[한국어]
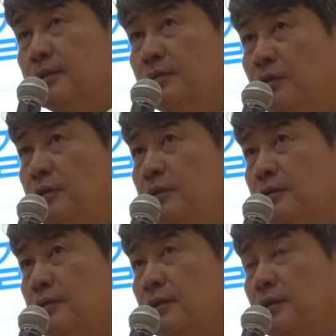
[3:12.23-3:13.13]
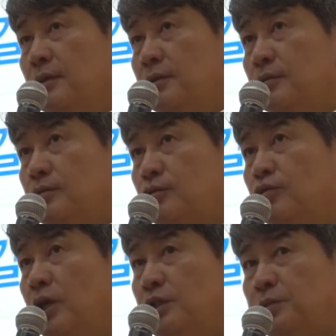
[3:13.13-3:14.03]
그거는
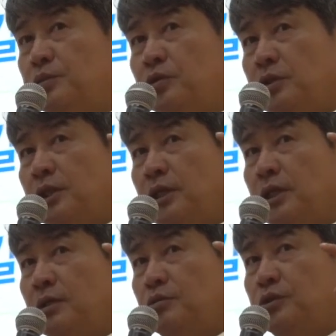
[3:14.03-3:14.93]
중앙 집중력 체계를